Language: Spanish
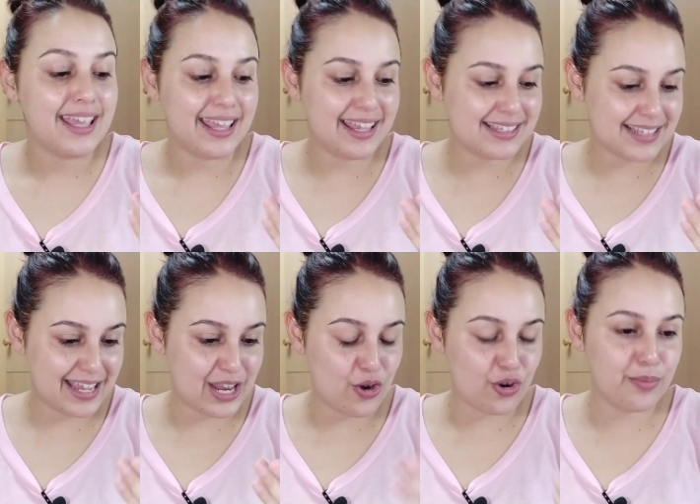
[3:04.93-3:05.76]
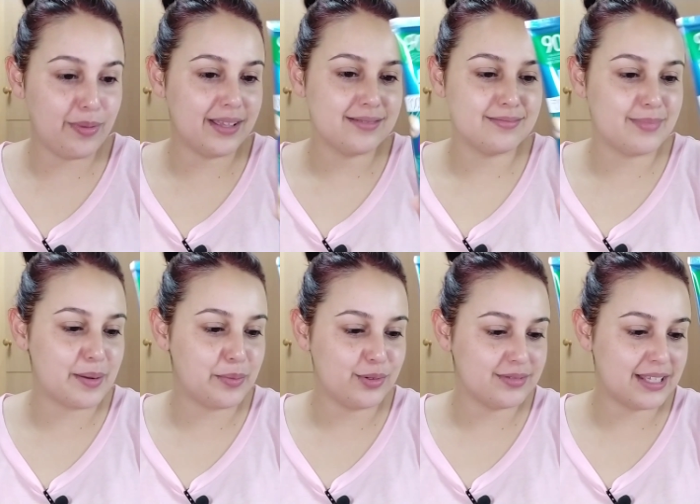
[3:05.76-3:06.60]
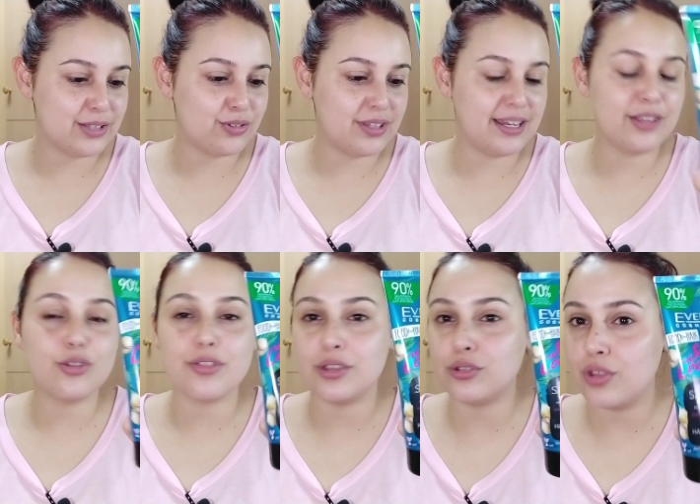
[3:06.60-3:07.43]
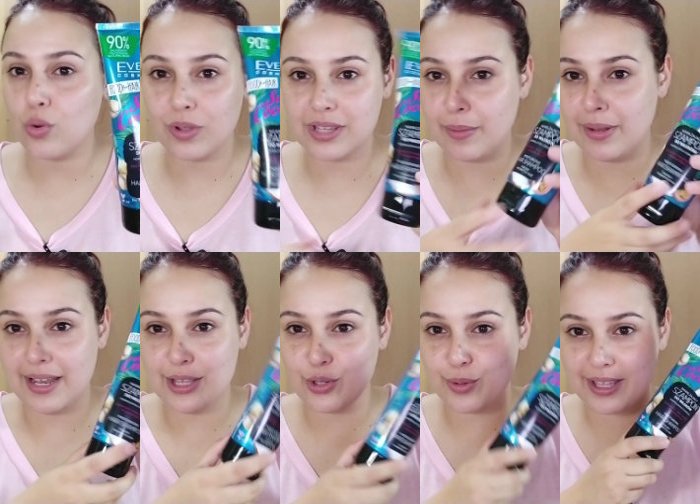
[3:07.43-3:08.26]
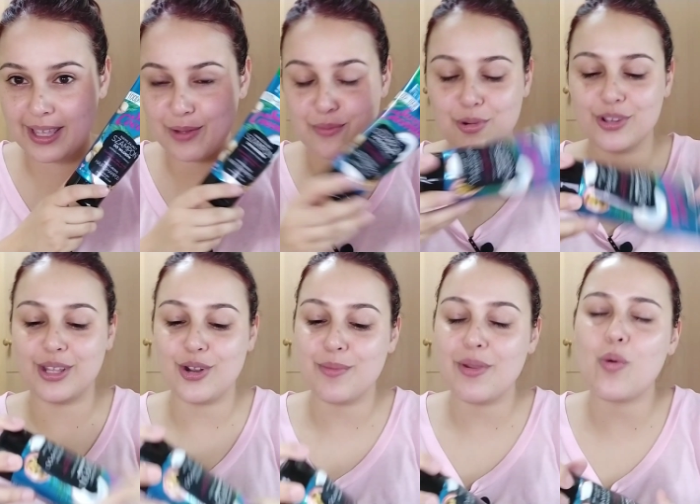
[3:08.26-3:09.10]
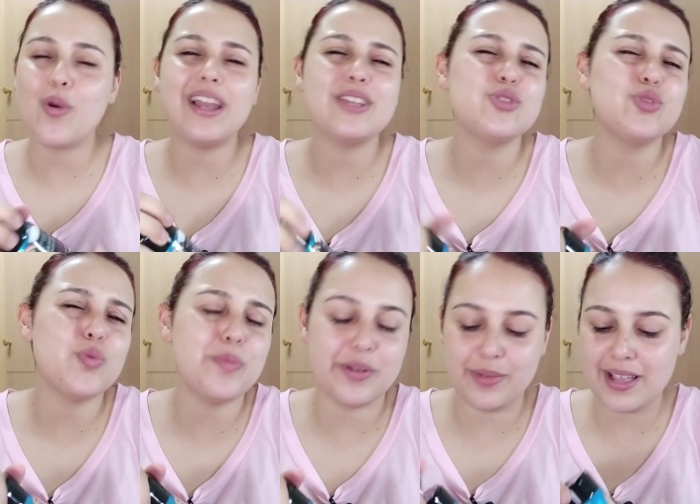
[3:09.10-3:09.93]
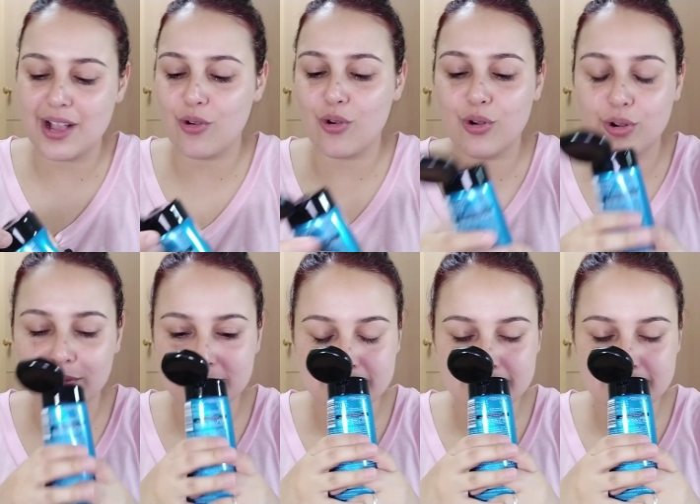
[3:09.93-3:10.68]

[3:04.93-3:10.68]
Es enorme, vamos, de esto tiene 250 mililitros, es que es un bote enorme, huele súper bien a coco.